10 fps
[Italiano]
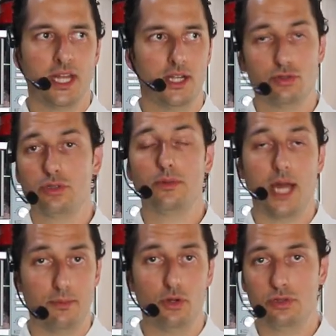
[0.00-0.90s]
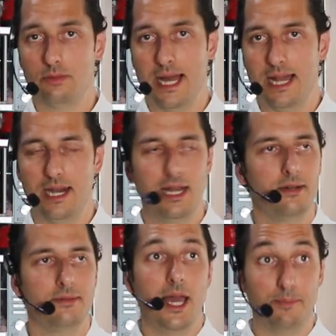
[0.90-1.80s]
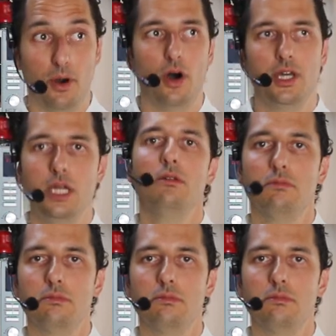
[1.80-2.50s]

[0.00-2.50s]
innanzitutto è molto bella e poi